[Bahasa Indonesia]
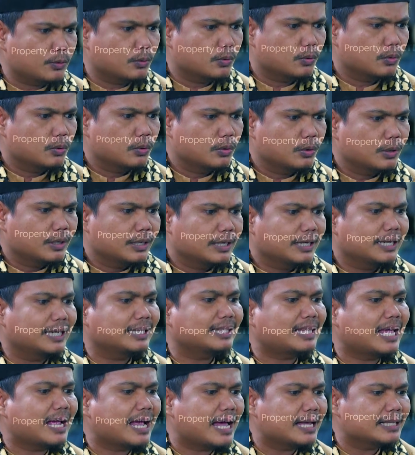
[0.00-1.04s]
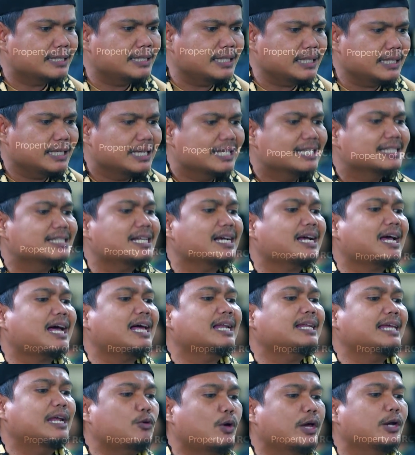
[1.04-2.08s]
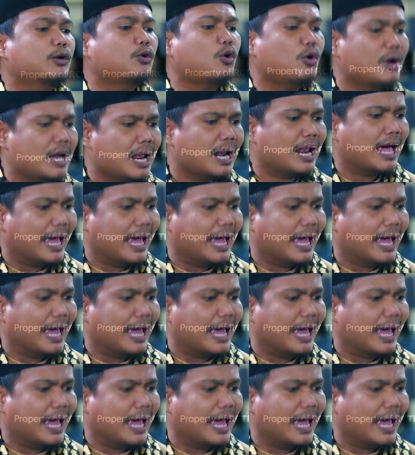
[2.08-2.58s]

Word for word: yuk. Kita ngaji, sekalian doain Ronald.